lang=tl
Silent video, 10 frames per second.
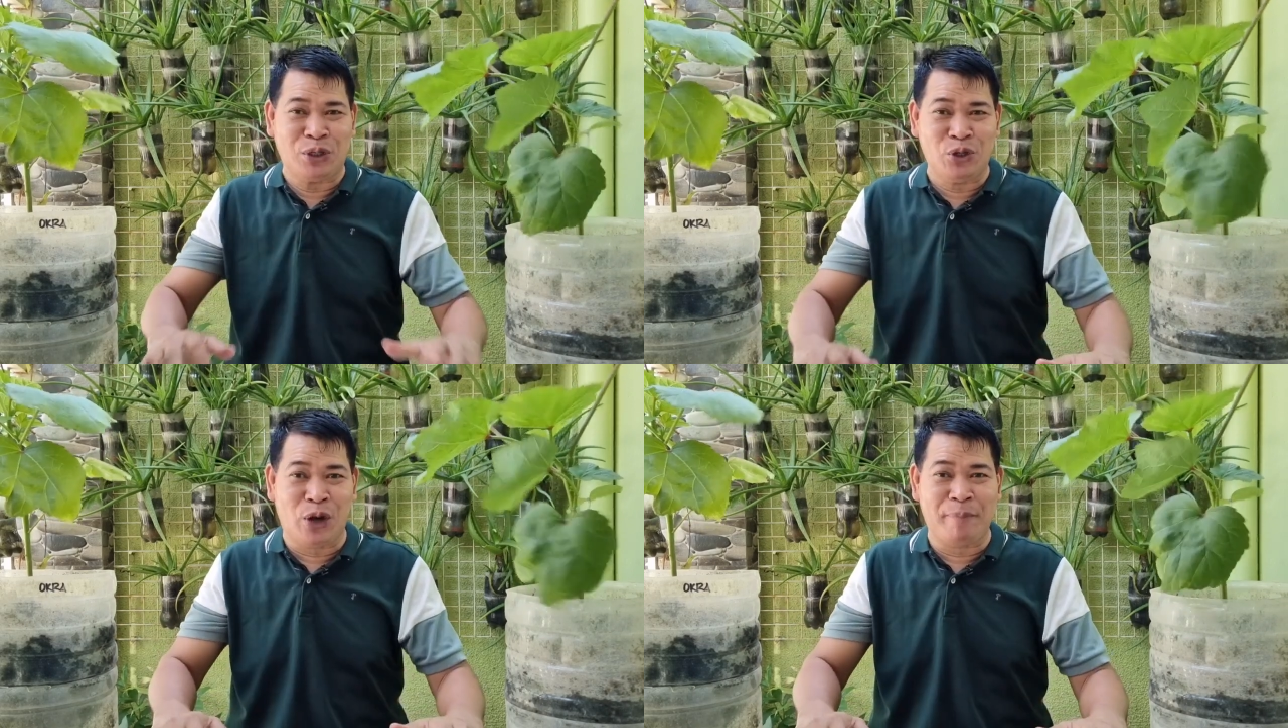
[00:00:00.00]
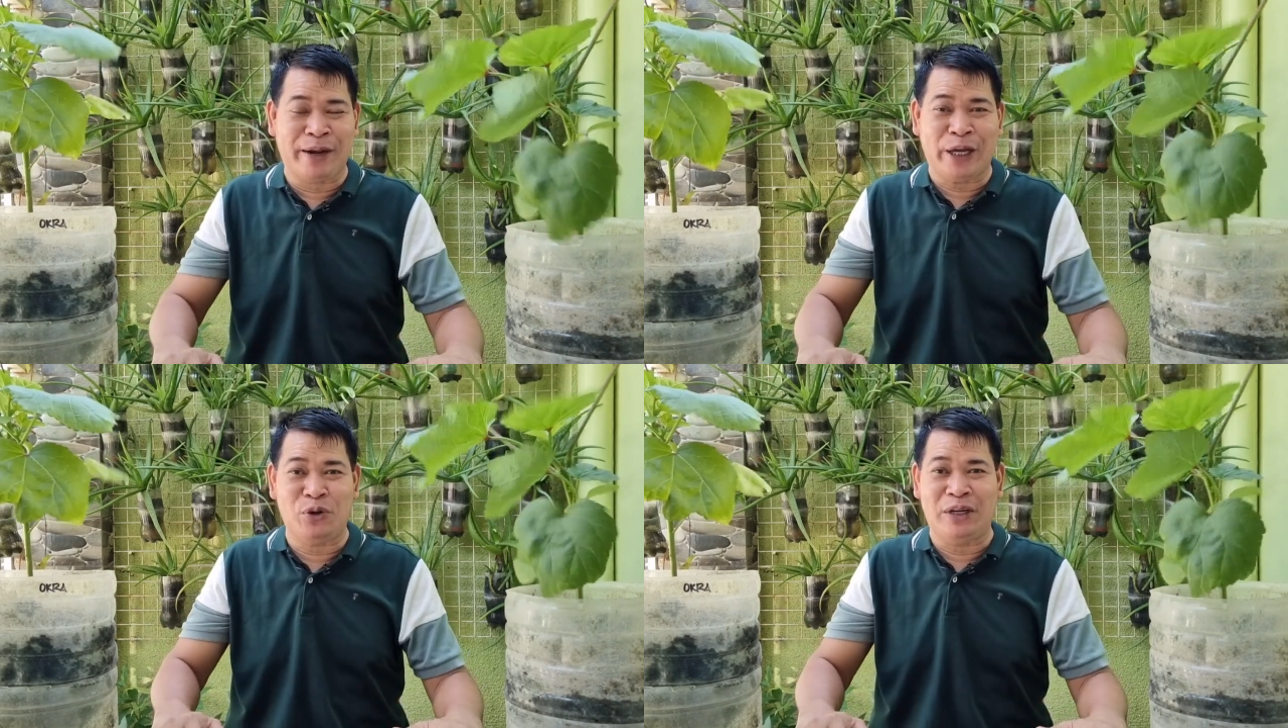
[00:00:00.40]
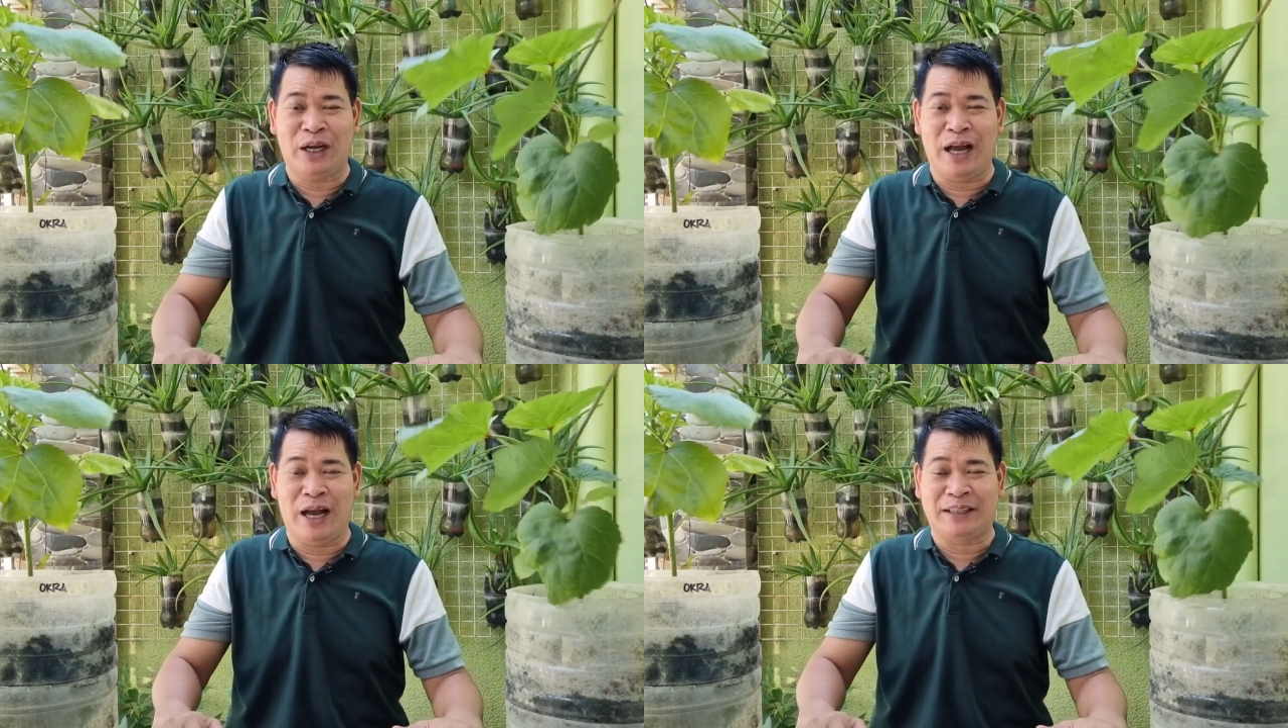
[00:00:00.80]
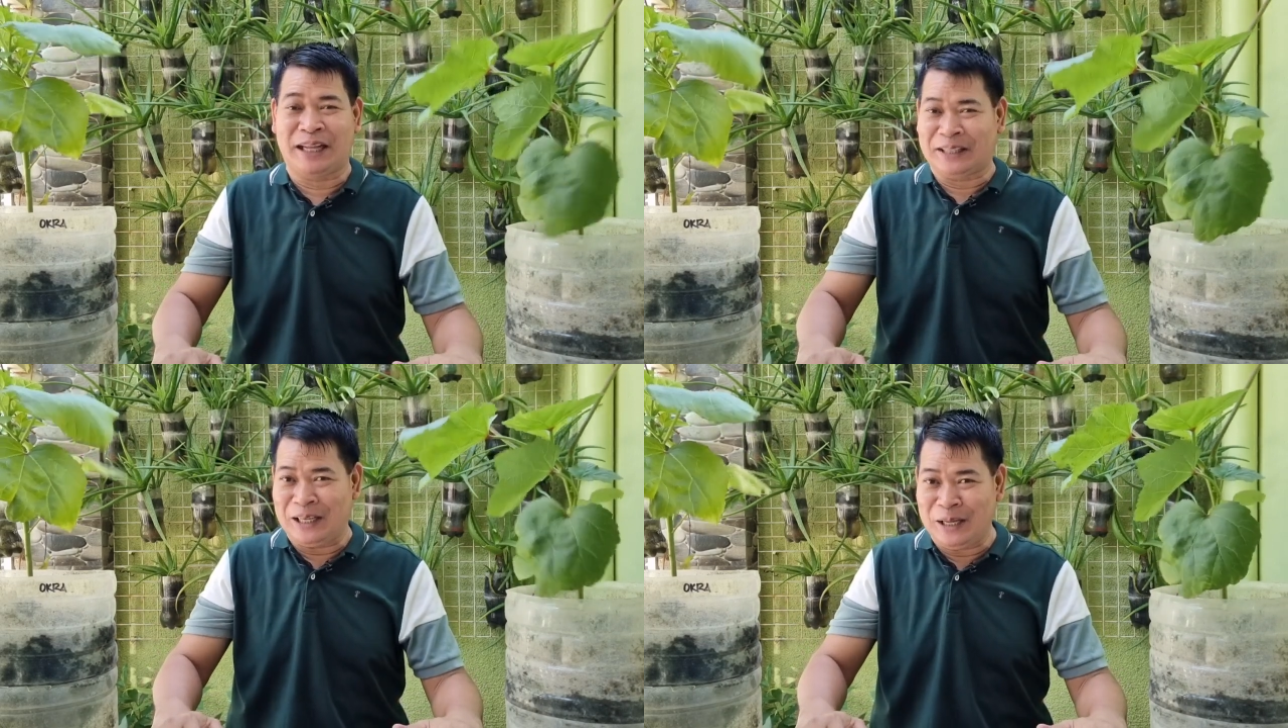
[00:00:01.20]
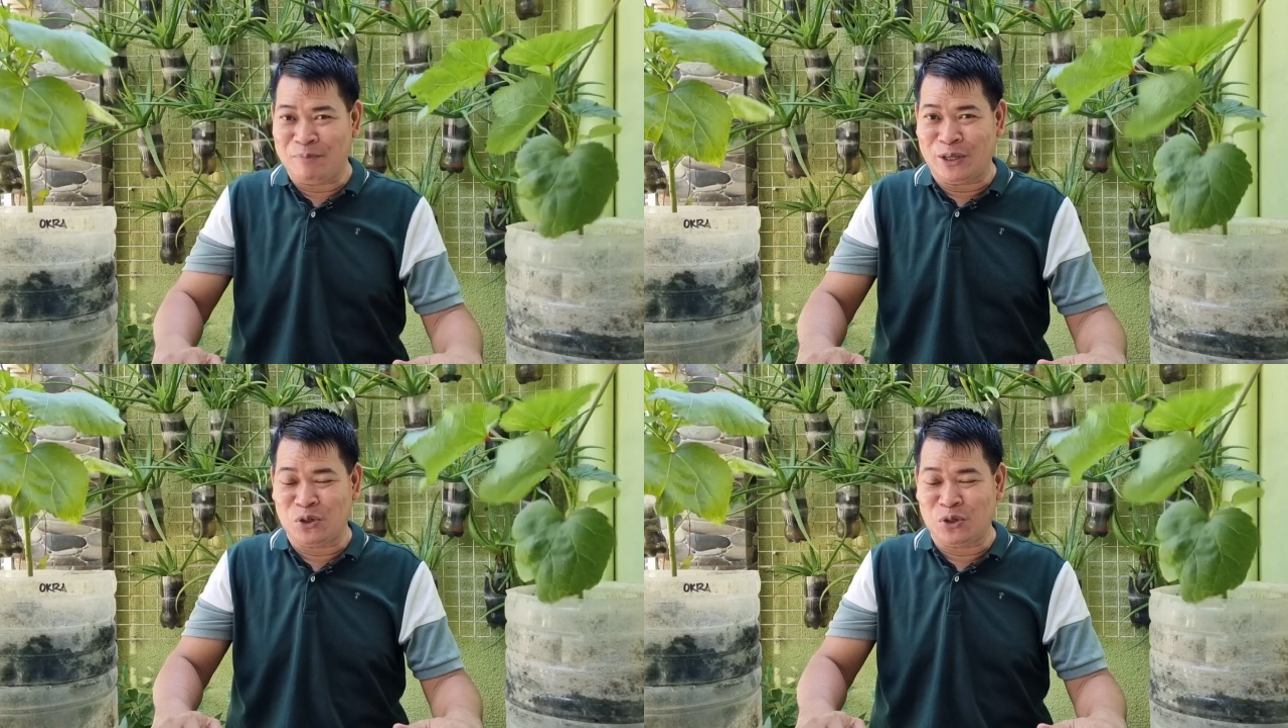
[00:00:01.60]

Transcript: po ninyo kapag kayo nagtatanim ng